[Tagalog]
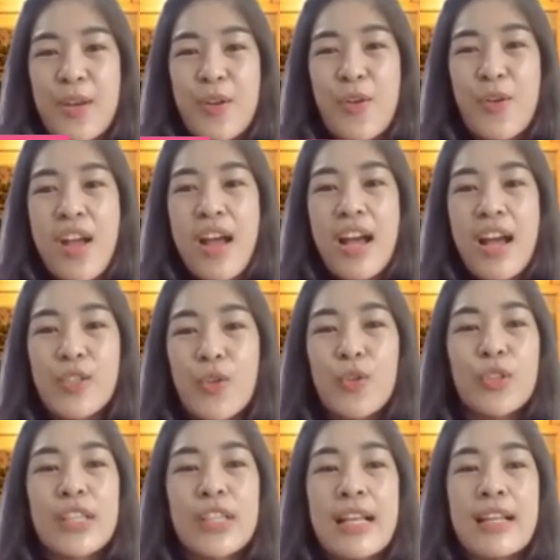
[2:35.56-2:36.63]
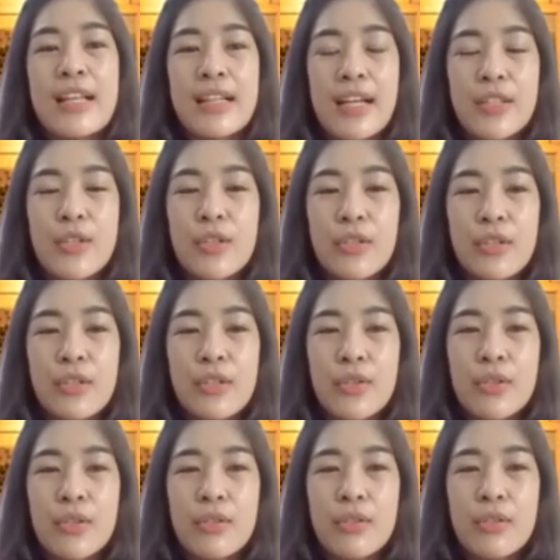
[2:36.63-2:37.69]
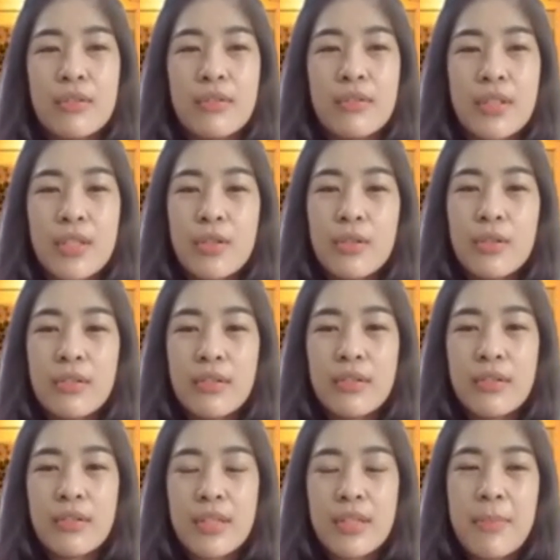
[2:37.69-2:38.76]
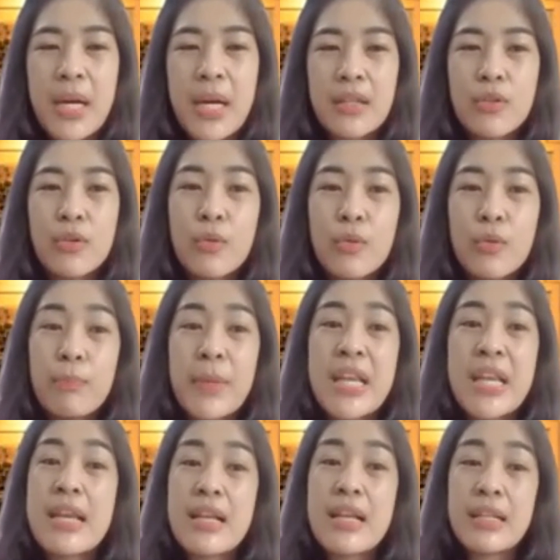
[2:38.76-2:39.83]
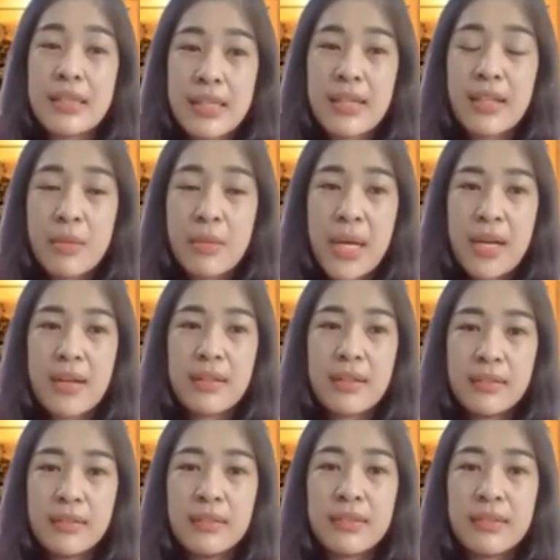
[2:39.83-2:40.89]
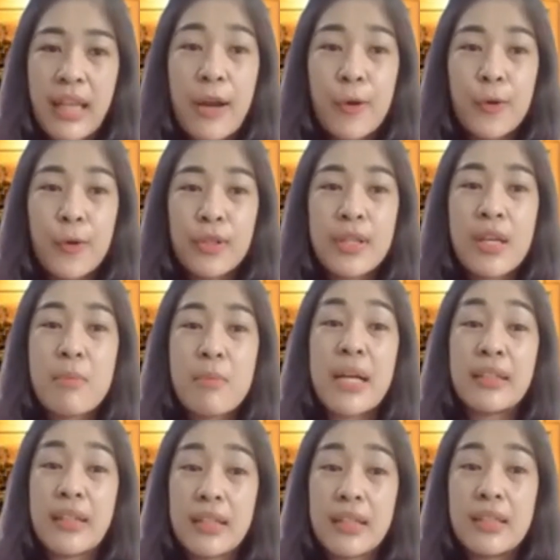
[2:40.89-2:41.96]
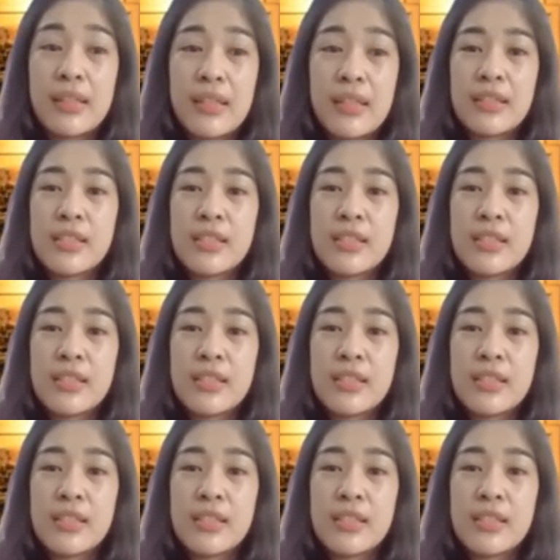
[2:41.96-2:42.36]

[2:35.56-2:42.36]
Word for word: ano, ayoko talaga yung yung yung iba yung pananalita ng ibang tao, ng ibang candidates.